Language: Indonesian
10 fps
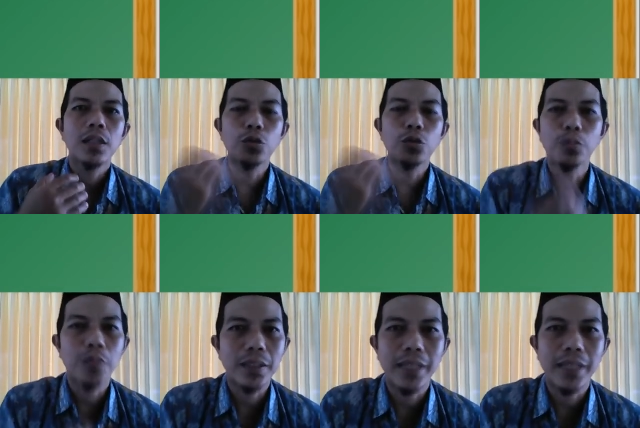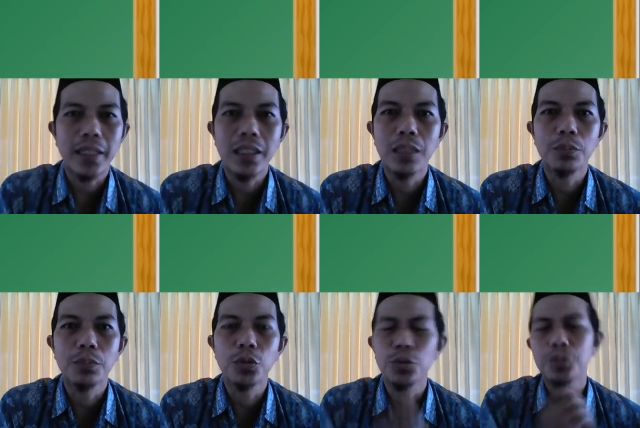sumbernya
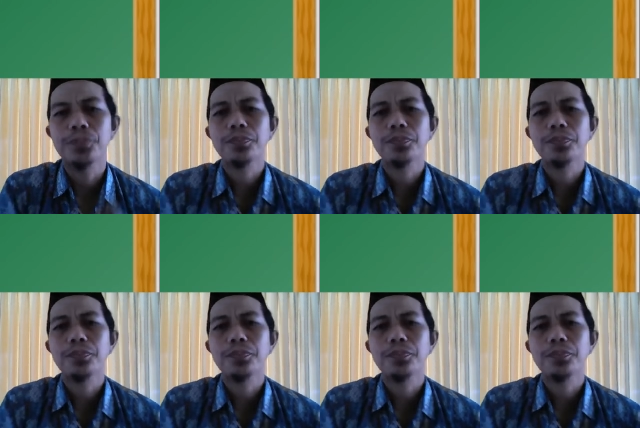ilmu.